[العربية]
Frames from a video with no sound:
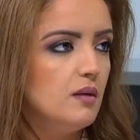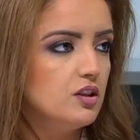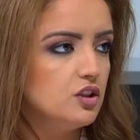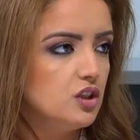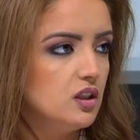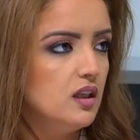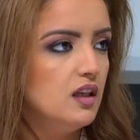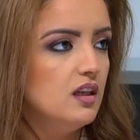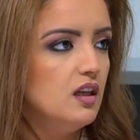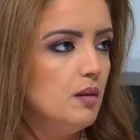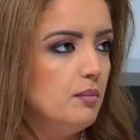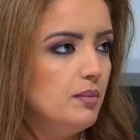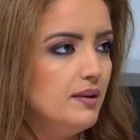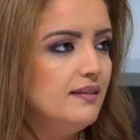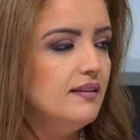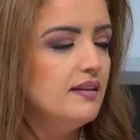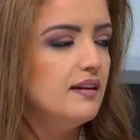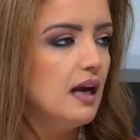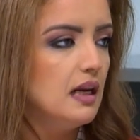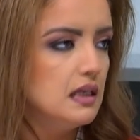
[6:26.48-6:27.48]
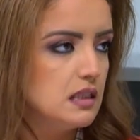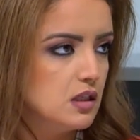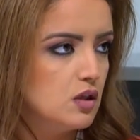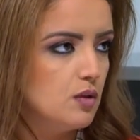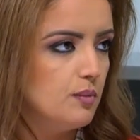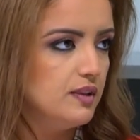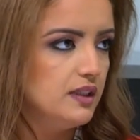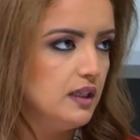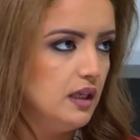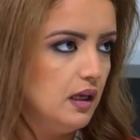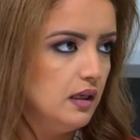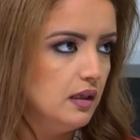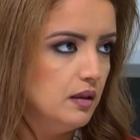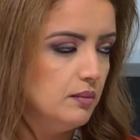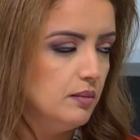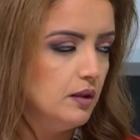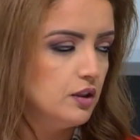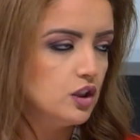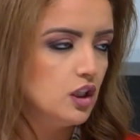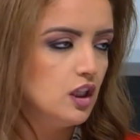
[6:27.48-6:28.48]
عشان انا بدي كالسيوم من الحليب
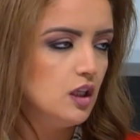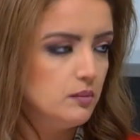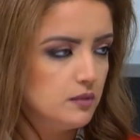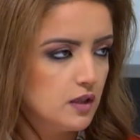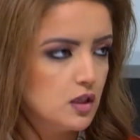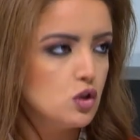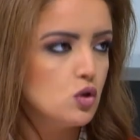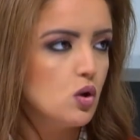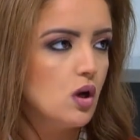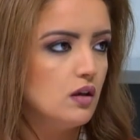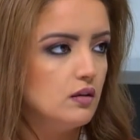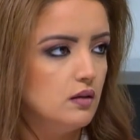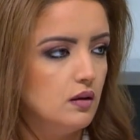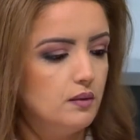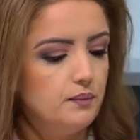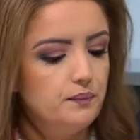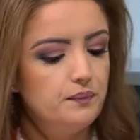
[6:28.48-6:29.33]
عشان يمتصوا اكثر